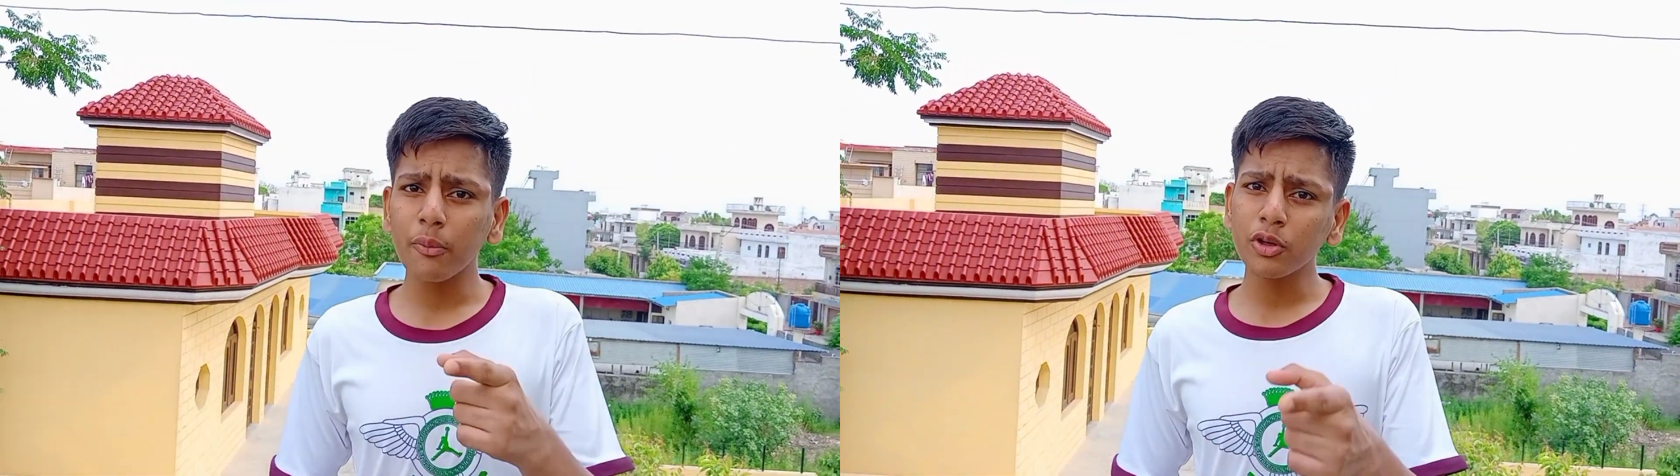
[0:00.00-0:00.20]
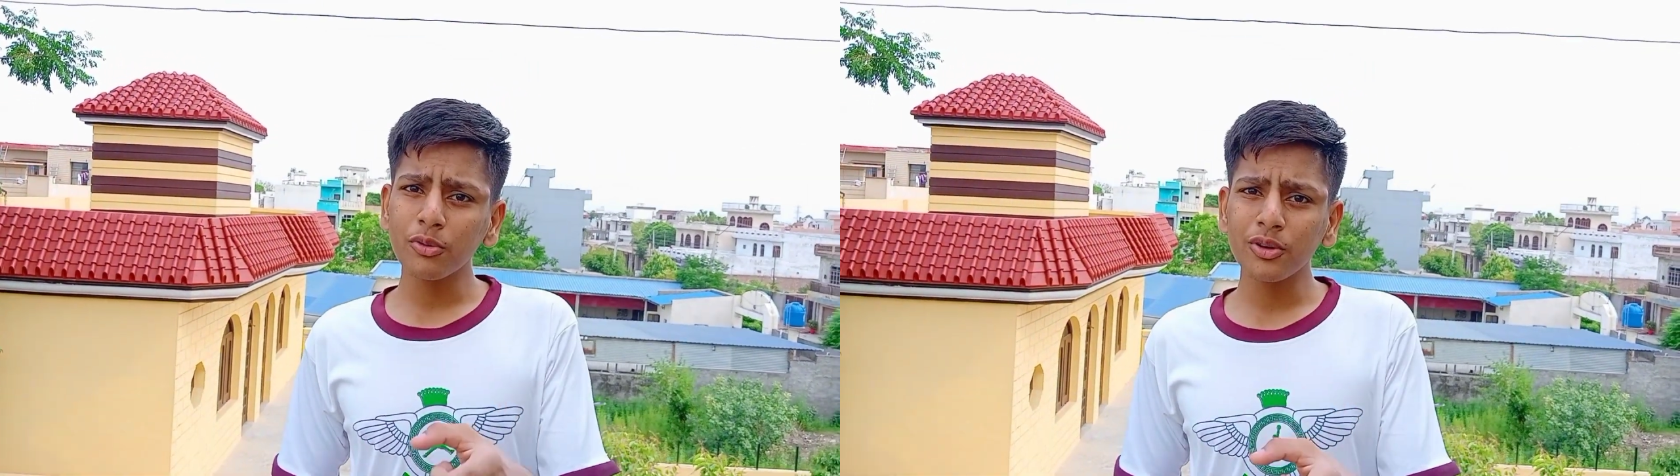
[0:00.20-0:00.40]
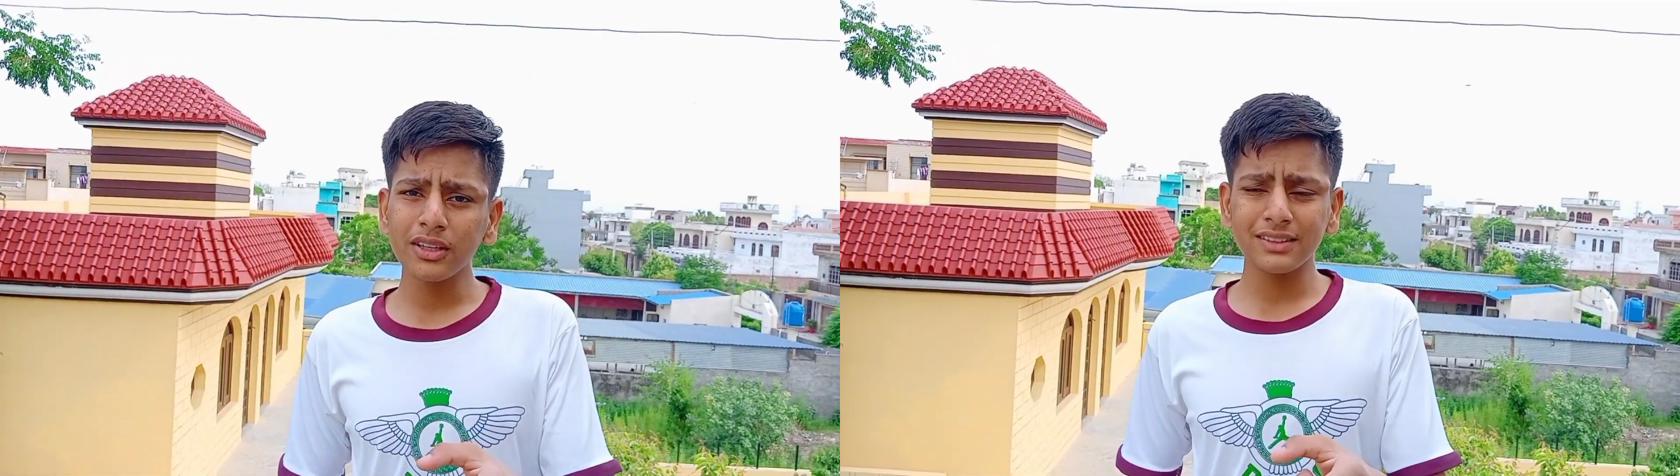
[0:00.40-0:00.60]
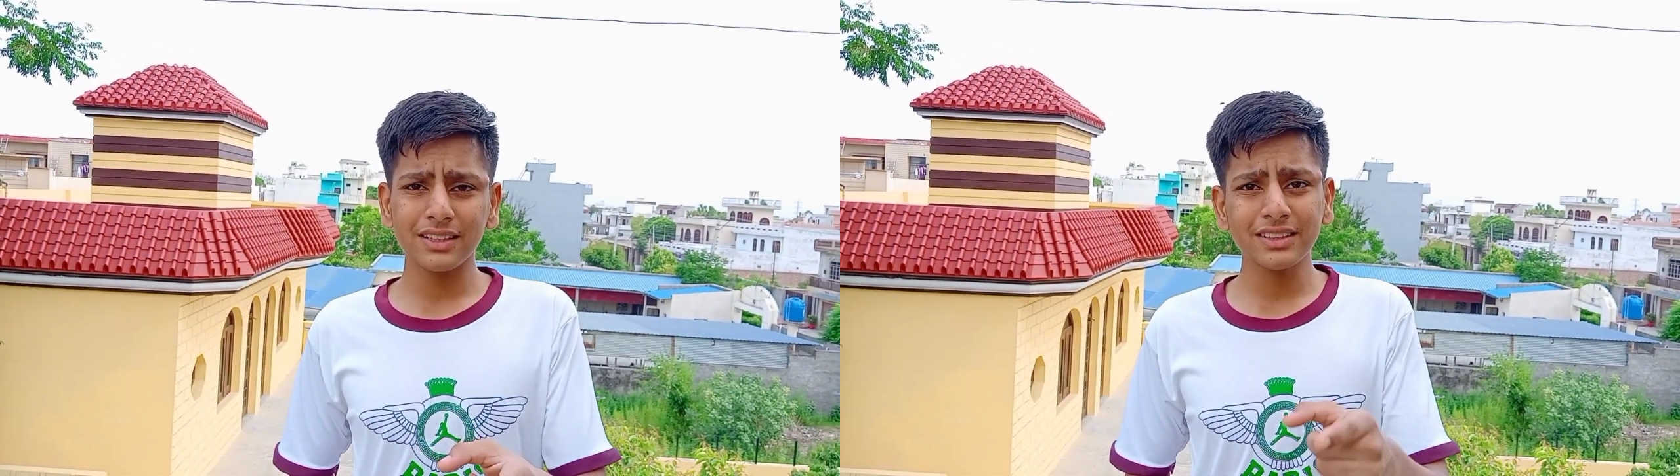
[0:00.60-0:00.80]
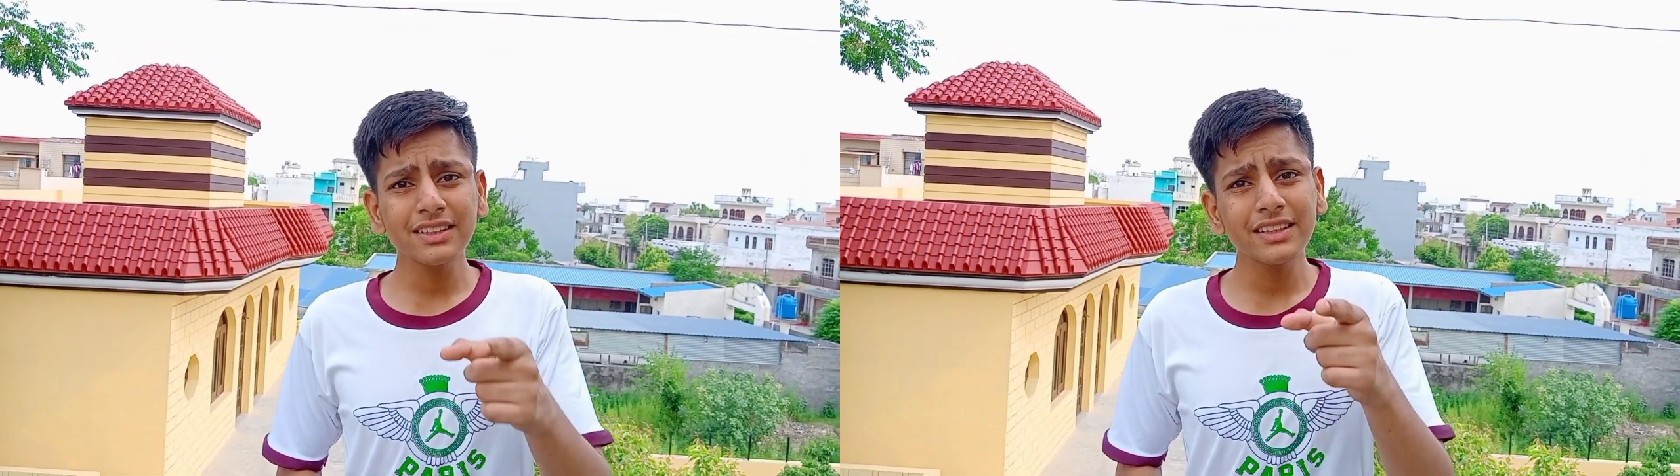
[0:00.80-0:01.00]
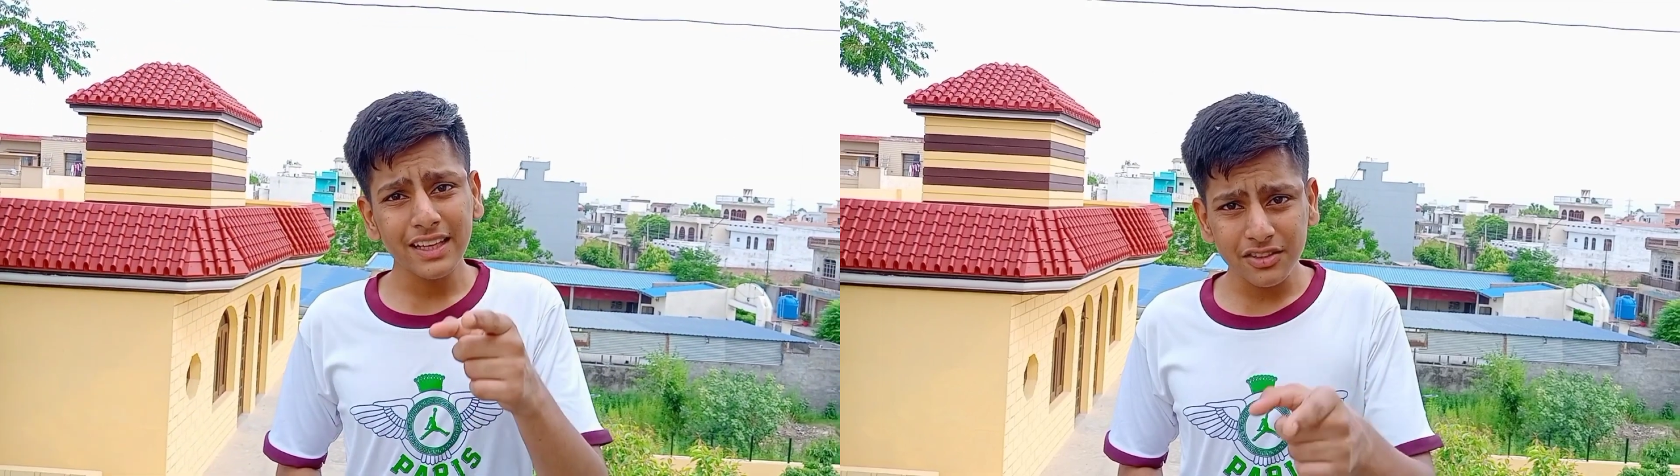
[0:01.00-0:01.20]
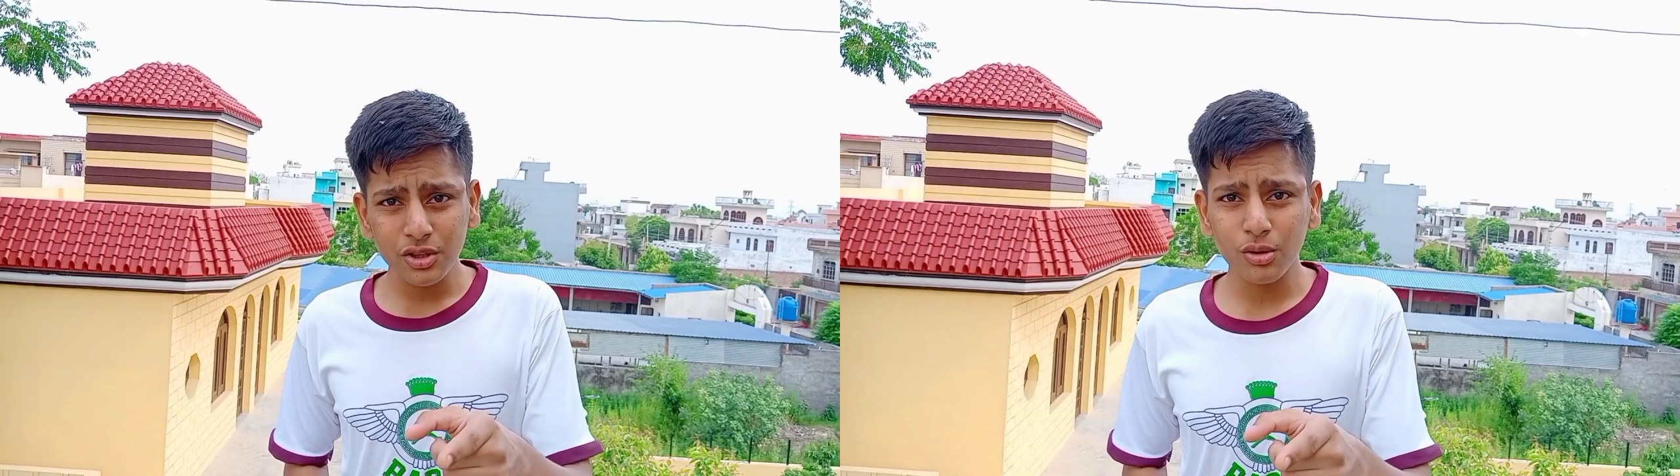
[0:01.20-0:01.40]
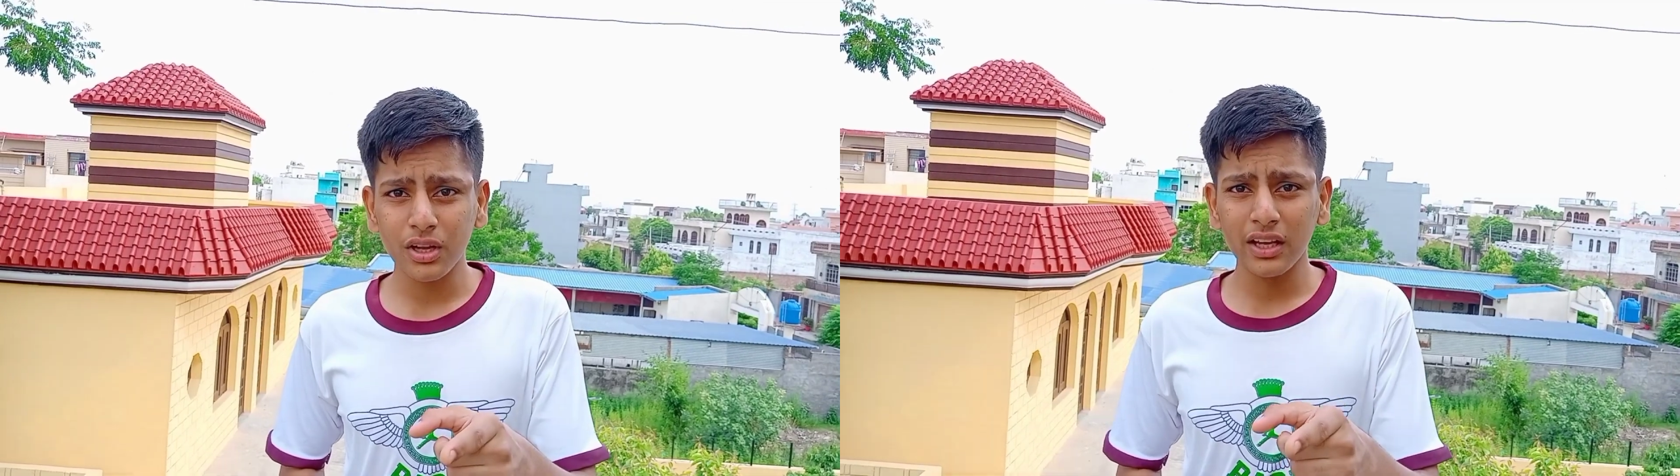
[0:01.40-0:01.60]
आपकी मोनिटाइजेशन
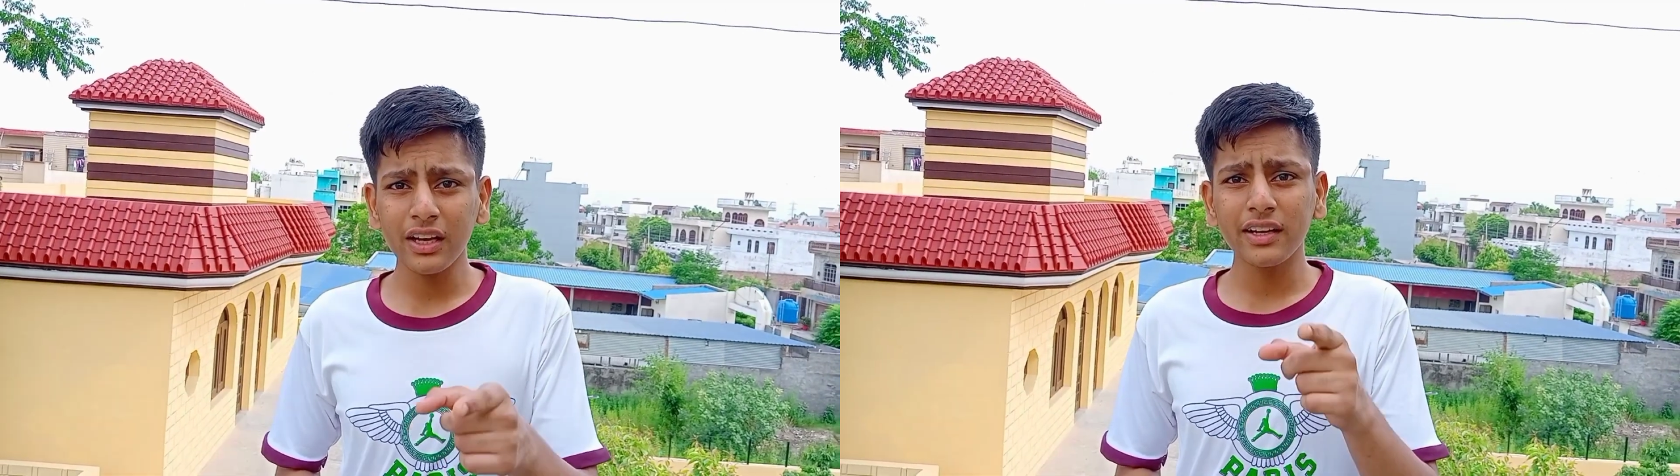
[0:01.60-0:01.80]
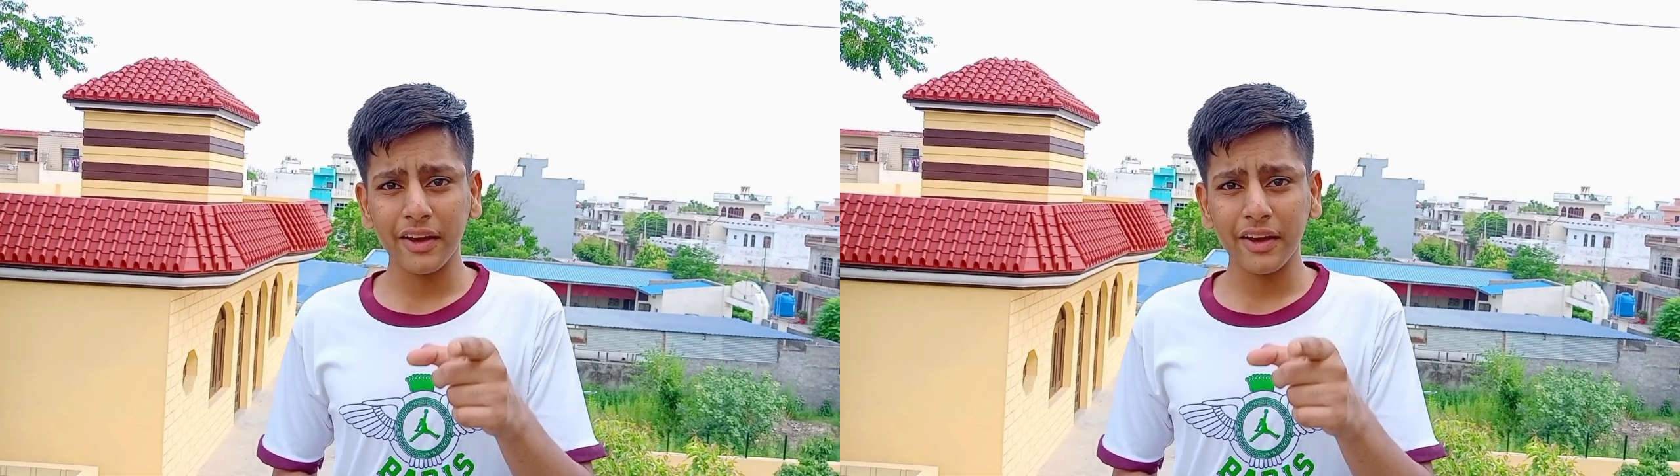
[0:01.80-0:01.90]
कैंसिल हो जाएगी